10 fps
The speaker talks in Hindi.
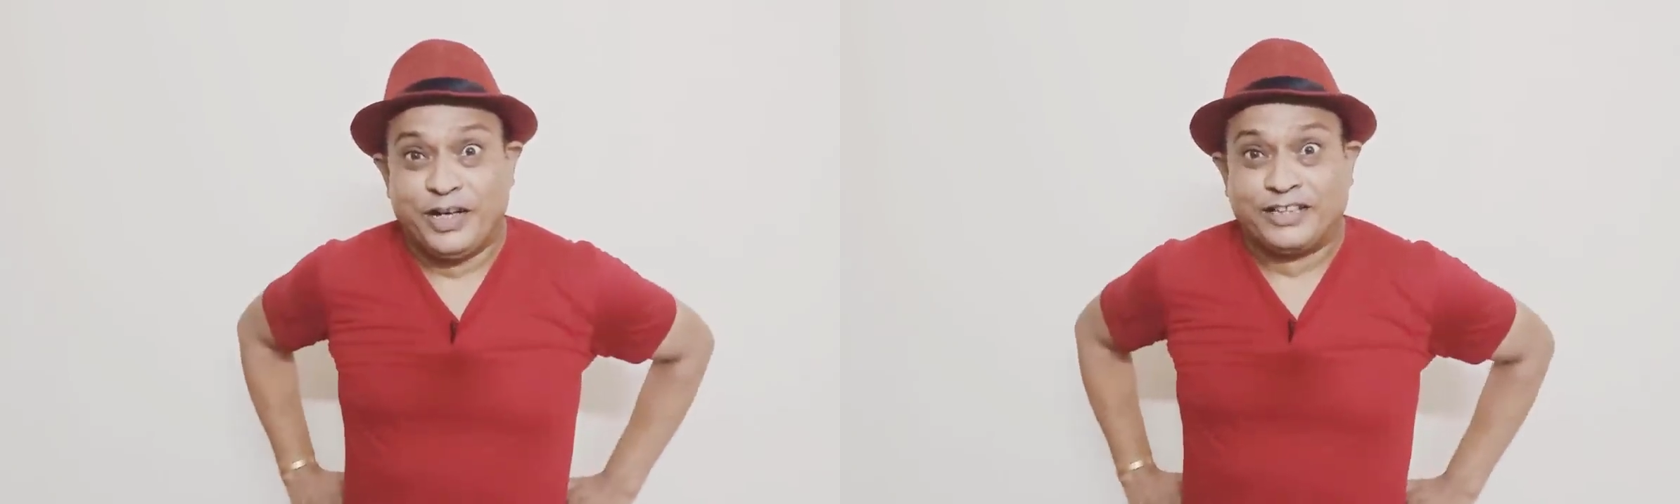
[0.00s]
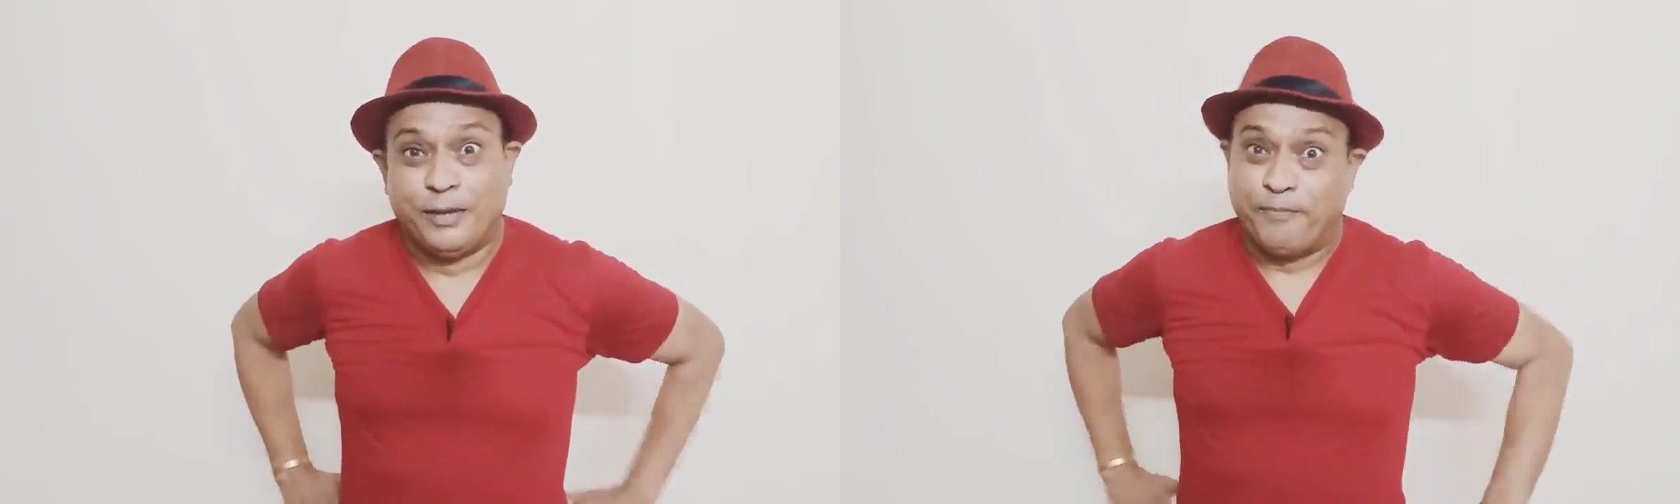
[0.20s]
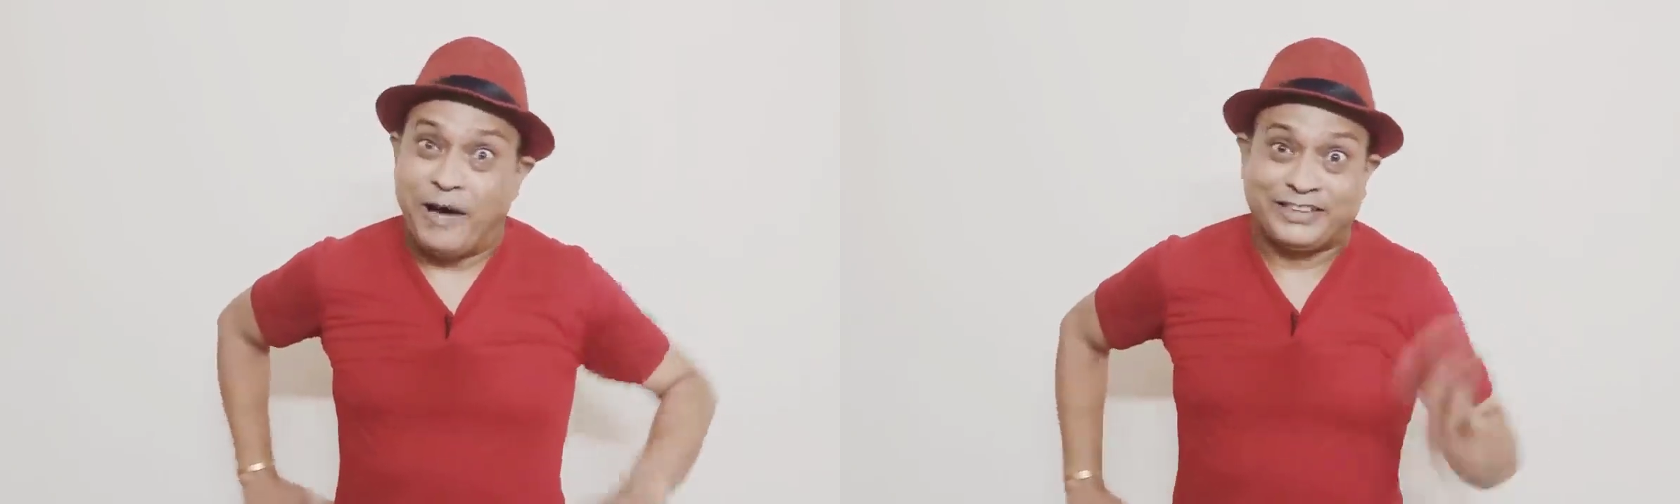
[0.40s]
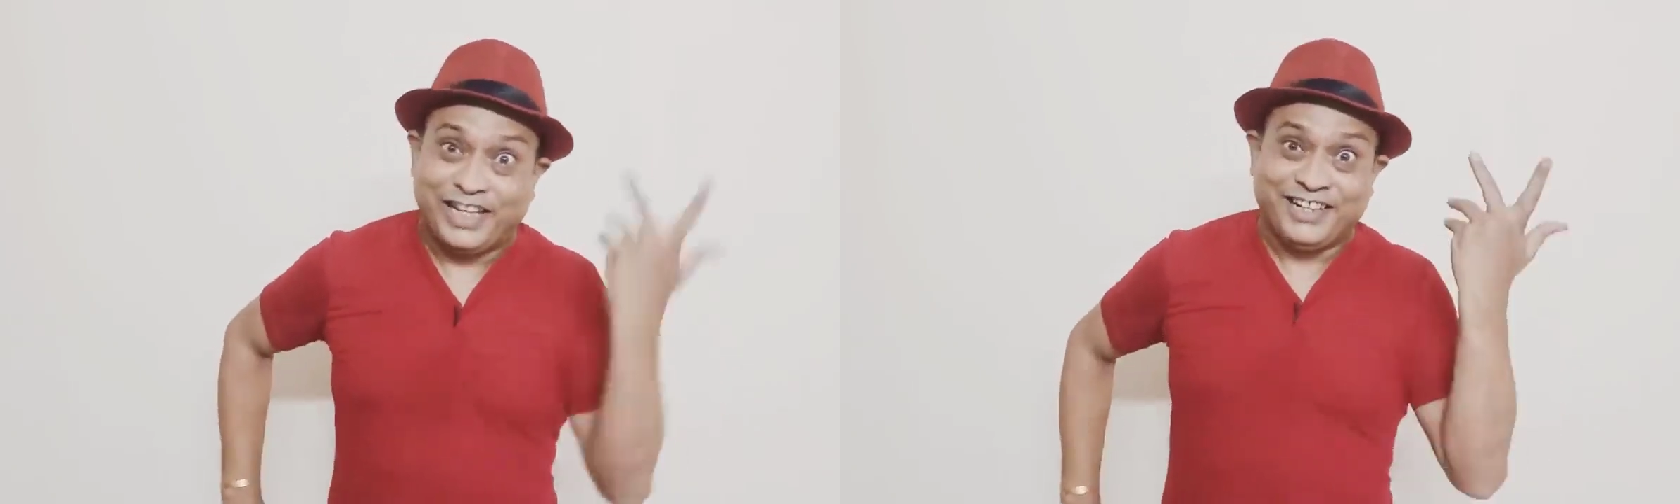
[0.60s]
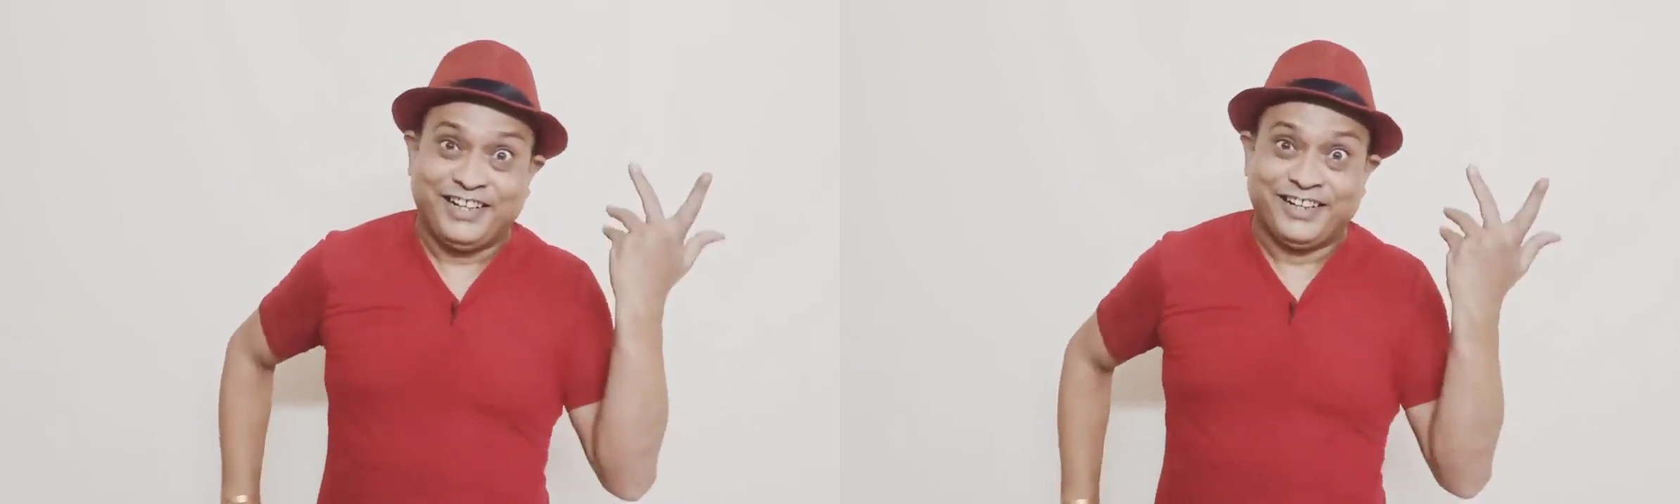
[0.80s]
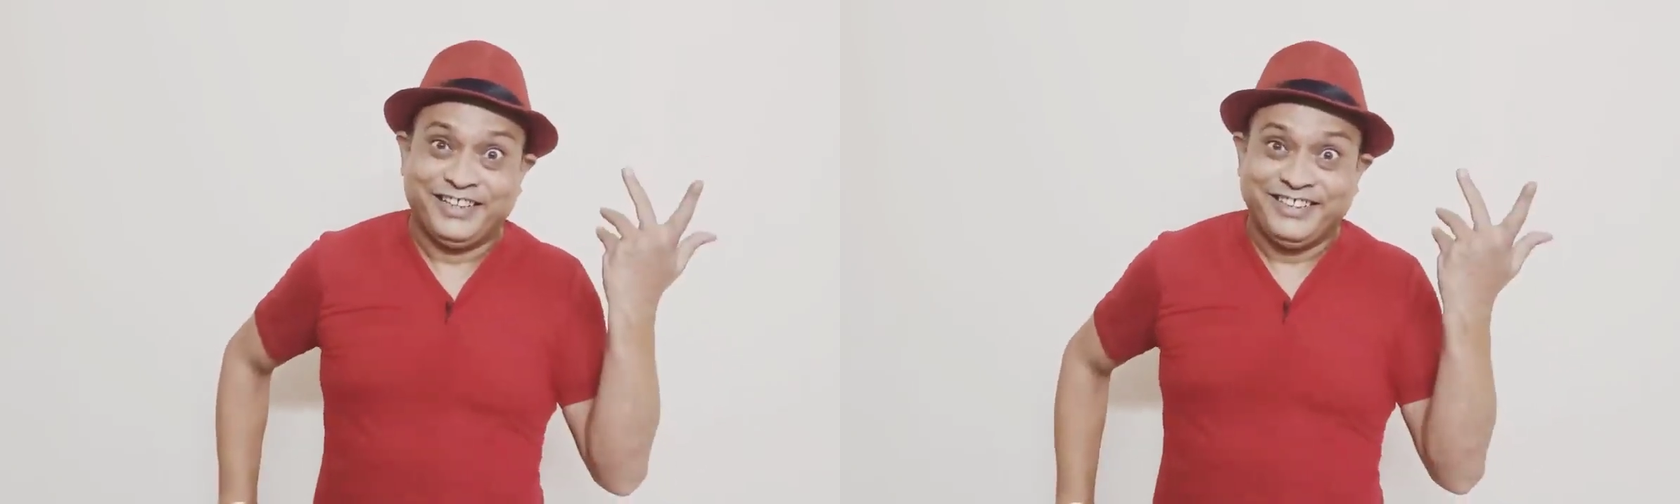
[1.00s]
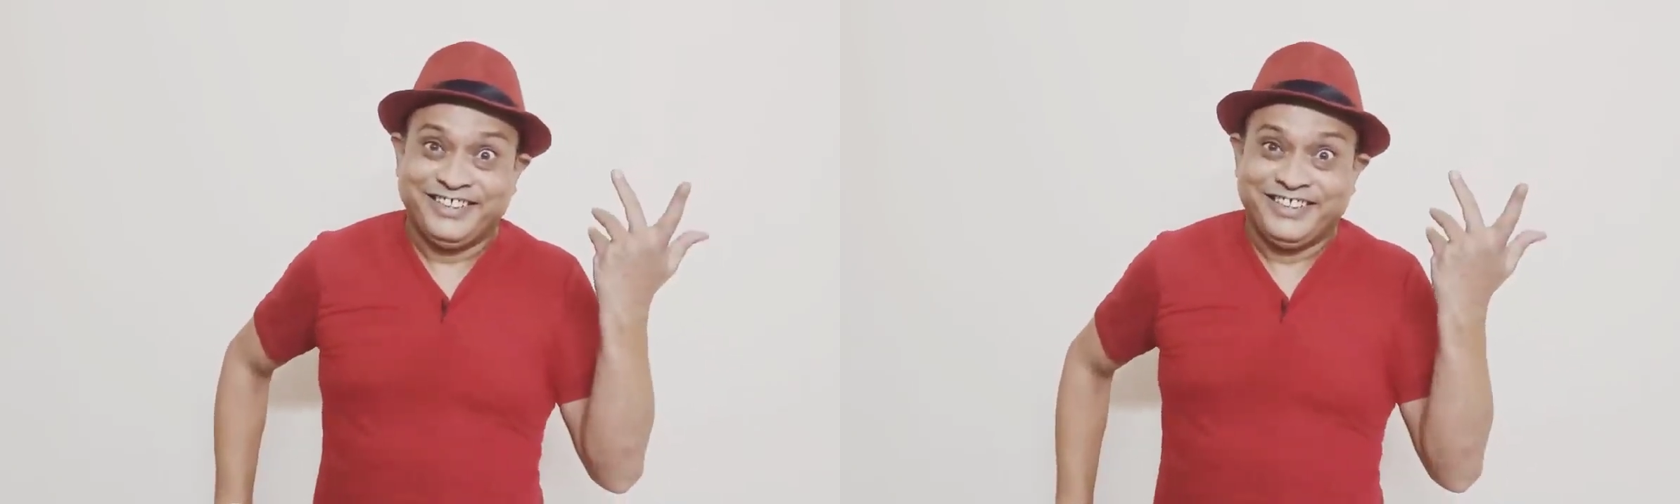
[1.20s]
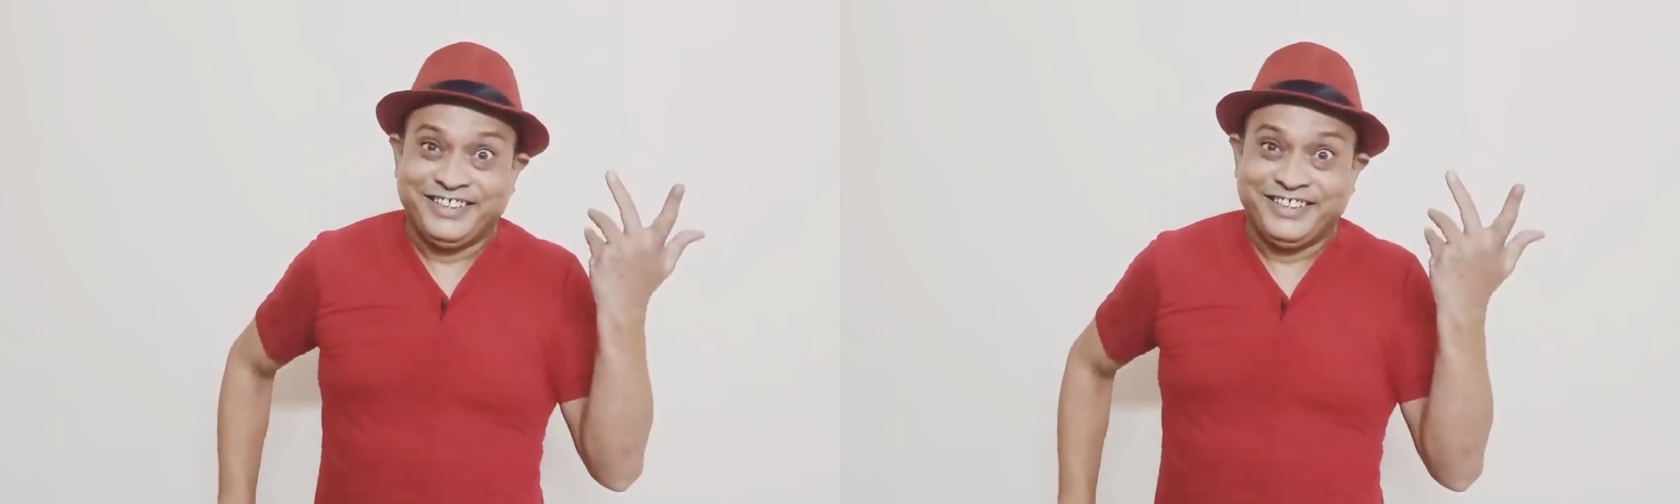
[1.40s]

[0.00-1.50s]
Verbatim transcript: तो एकदम पाछे खिल गई